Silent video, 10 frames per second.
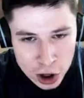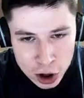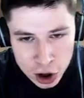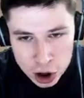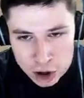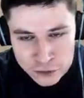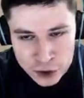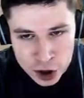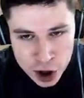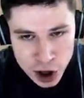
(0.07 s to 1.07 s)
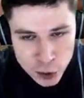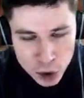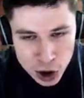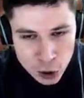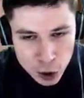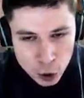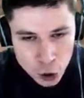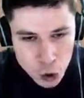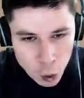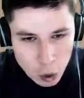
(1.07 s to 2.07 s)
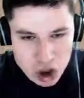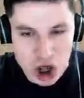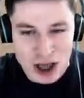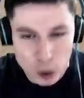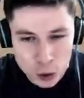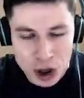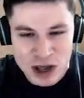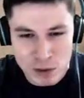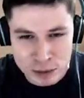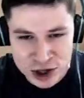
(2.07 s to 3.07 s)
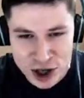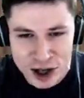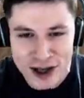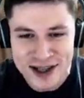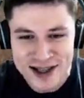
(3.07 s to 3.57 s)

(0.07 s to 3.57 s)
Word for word: Офигеть, вот это у тебя крутой нож! Откуда ты его взял?